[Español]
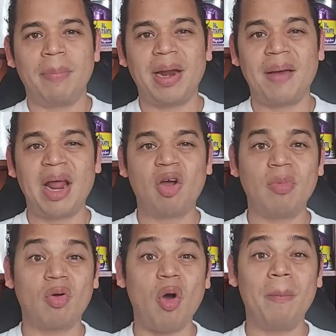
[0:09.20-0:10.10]
Palabras
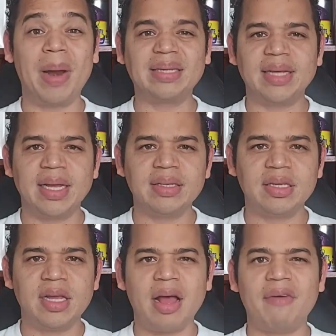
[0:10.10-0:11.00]
como
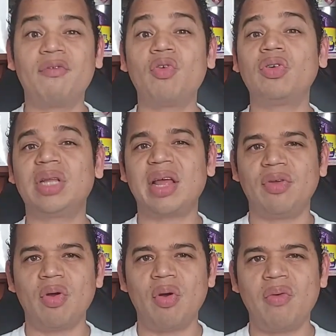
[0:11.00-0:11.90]
complacencia,
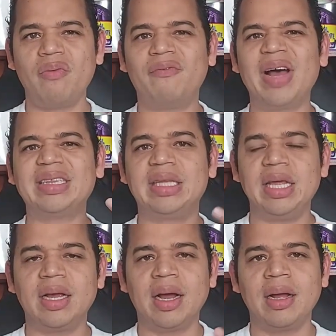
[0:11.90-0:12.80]
frustración,
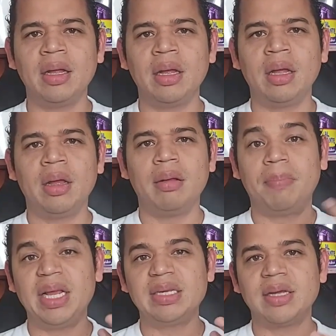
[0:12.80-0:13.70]
fatiga,
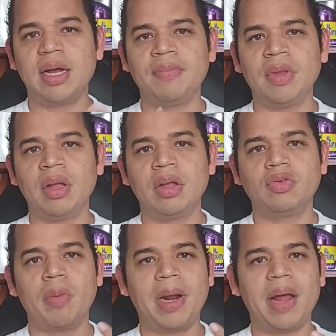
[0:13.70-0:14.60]
prisa,
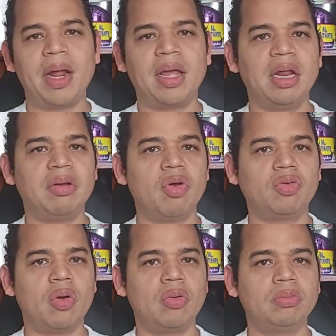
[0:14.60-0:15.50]
son palabras que no
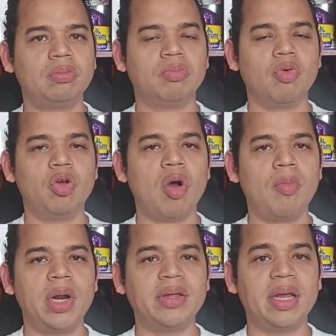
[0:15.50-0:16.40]
son muy
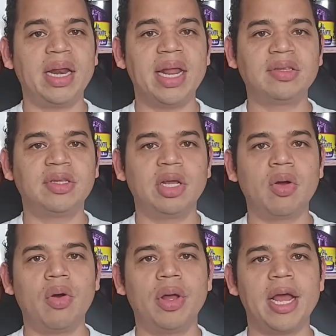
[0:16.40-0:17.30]
comunes en el
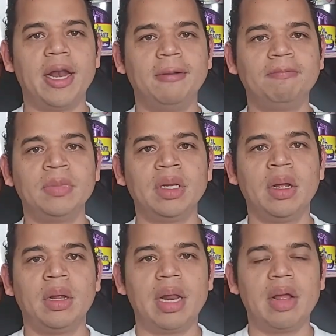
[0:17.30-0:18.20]
léxico, en el
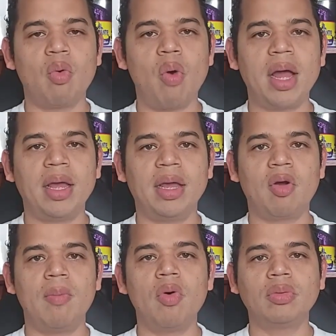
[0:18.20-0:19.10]
lenguaje
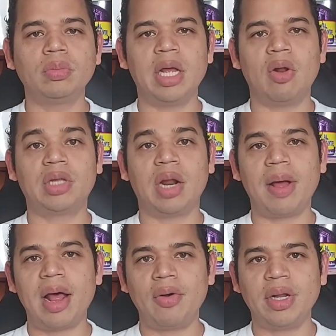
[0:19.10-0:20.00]
común de los
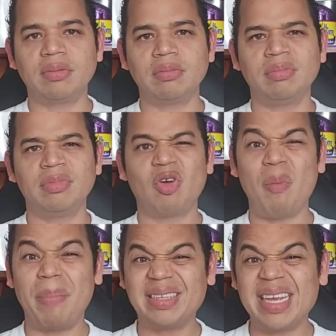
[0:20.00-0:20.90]
trabajadores.
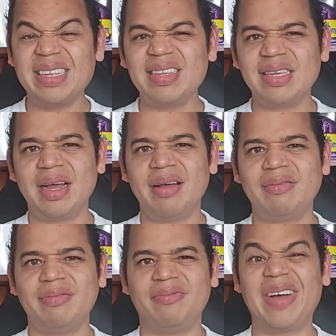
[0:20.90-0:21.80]

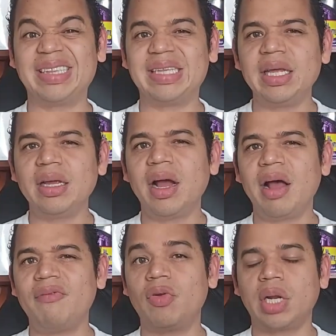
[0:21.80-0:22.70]
Complacencia,
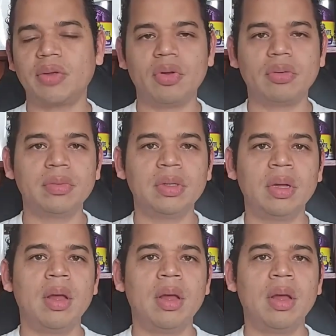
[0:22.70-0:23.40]
fatiga, frustración.